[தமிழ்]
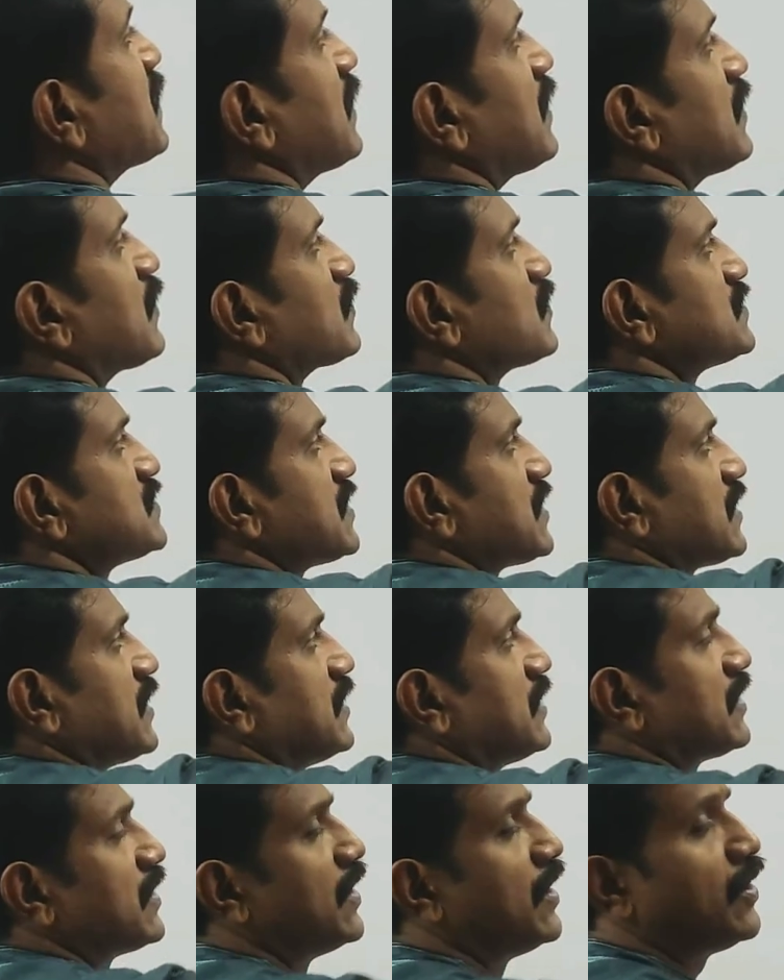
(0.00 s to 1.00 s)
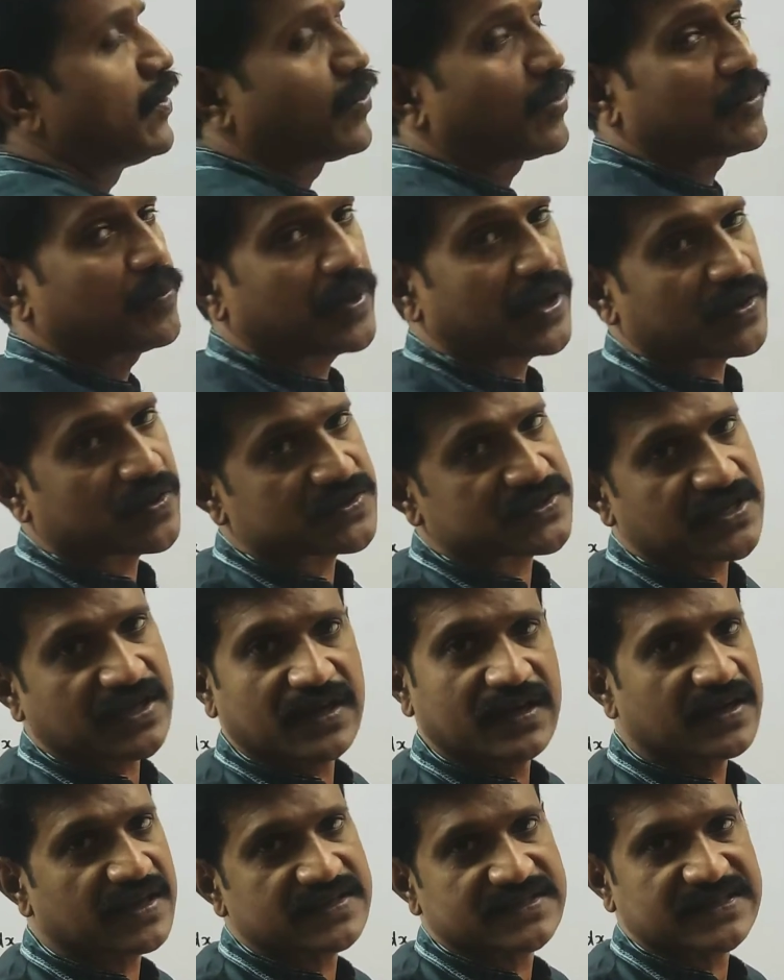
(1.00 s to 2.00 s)
சைன்னா கொசிக்கண்ட் ஒன் பை
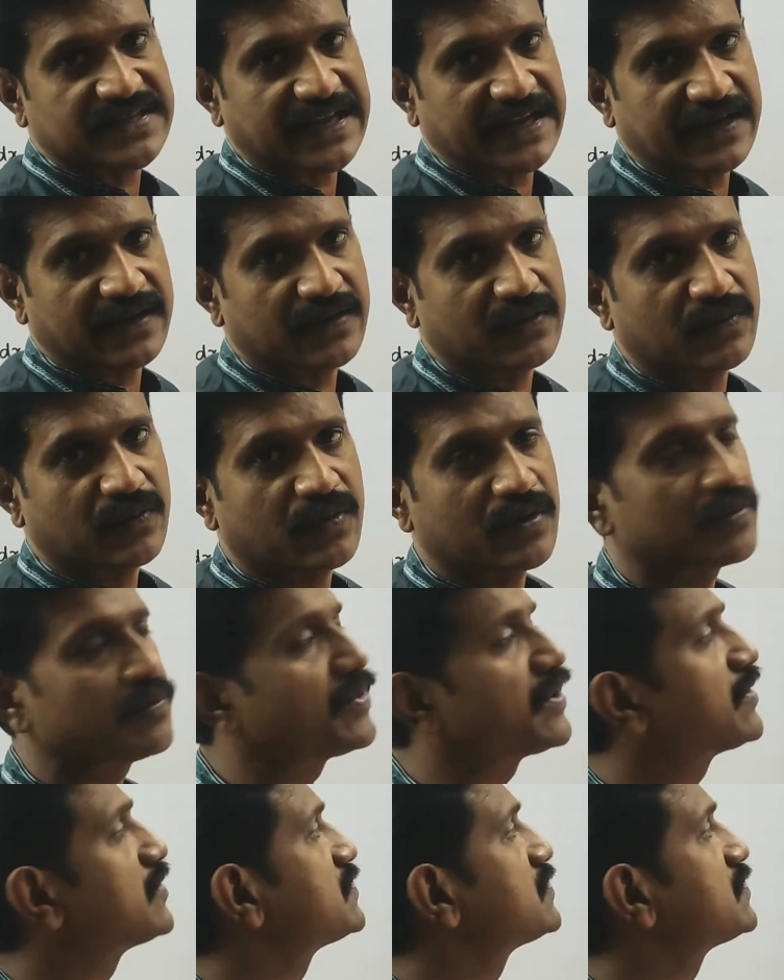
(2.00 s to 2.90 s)
கொசிக்கண்ட்னா சைன் ஒன் பை